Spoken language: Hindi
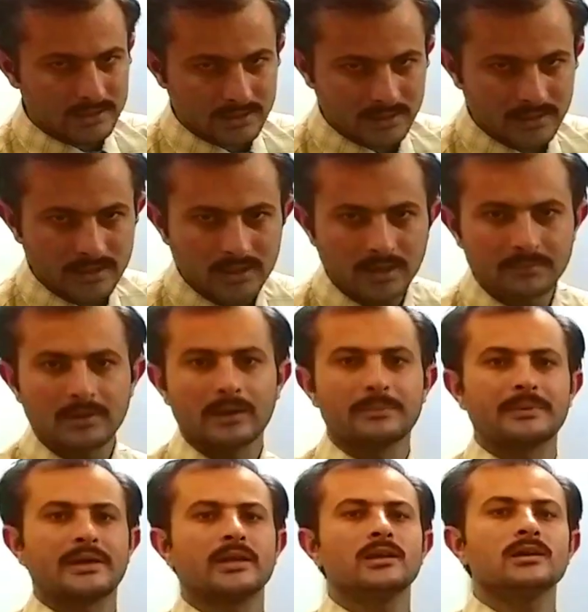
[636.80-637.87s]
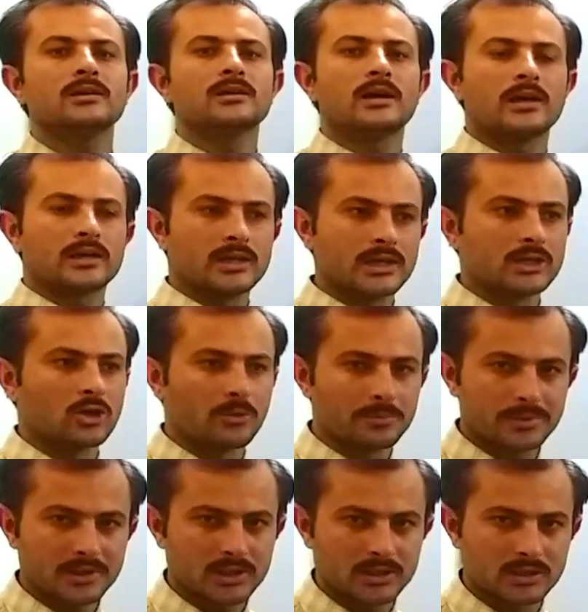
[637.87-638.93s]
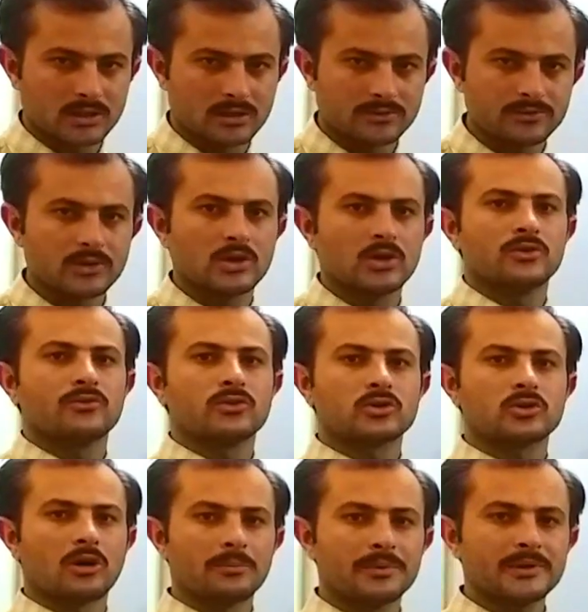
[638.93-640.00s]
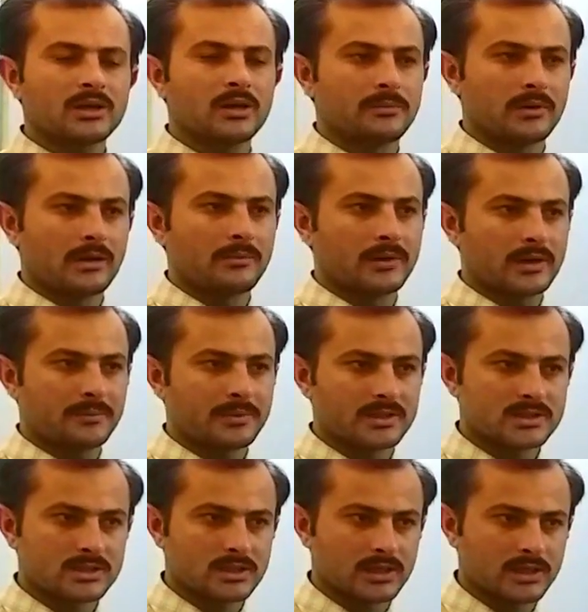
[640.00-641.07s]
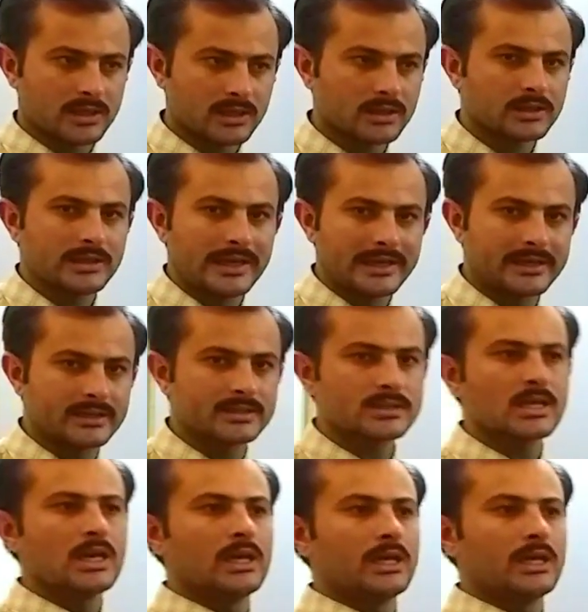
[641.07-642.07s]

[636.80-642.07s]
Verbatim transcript: आते हैं हम अपने अगले टॉपिक की तरफ वो टॉपिक हमारे पास क्या है दैट इज़